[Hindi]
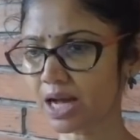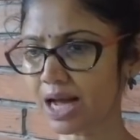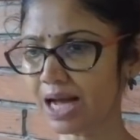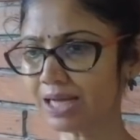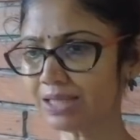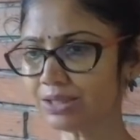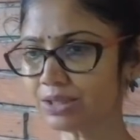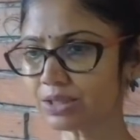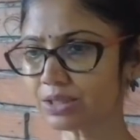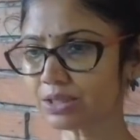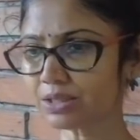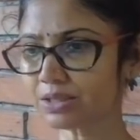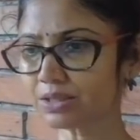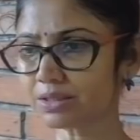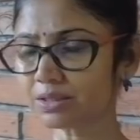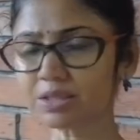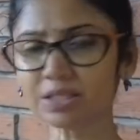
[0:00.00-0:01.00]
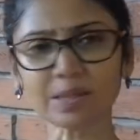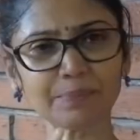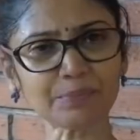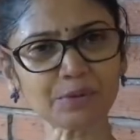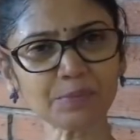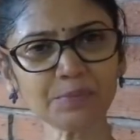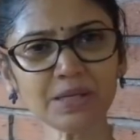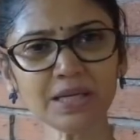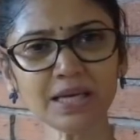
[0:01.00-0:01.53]
आज
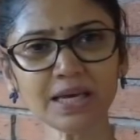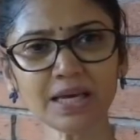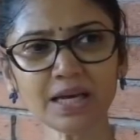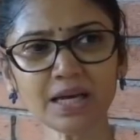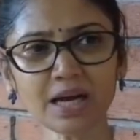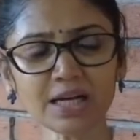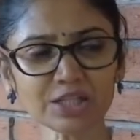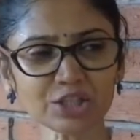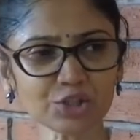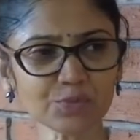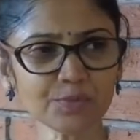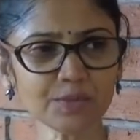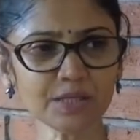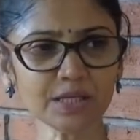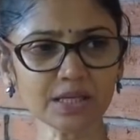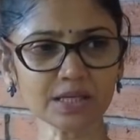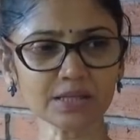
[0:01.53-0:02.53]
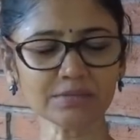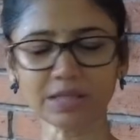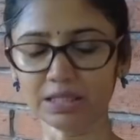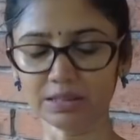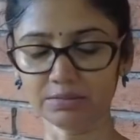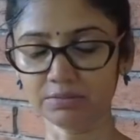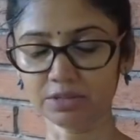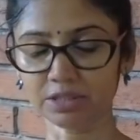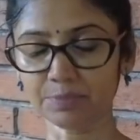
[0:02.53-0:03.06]
सप्तमी है अष्टमी है
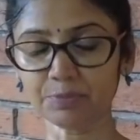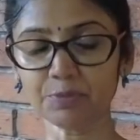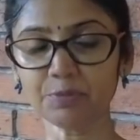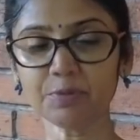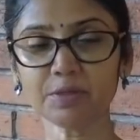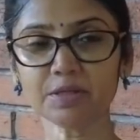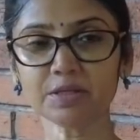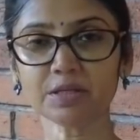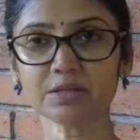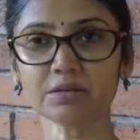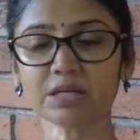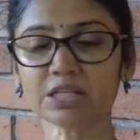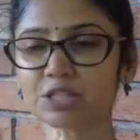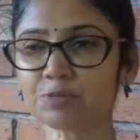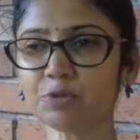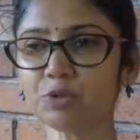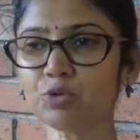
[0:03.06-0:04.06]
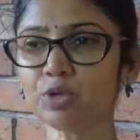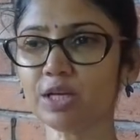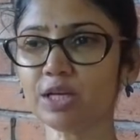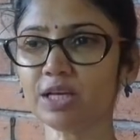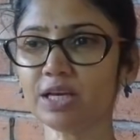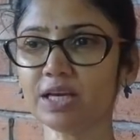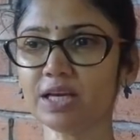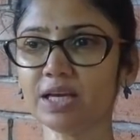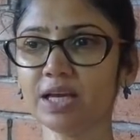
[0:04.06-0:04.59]
नहीं सप्तमी अष्टमी तो
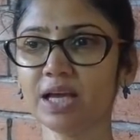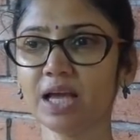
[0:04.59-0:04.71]
नहीं है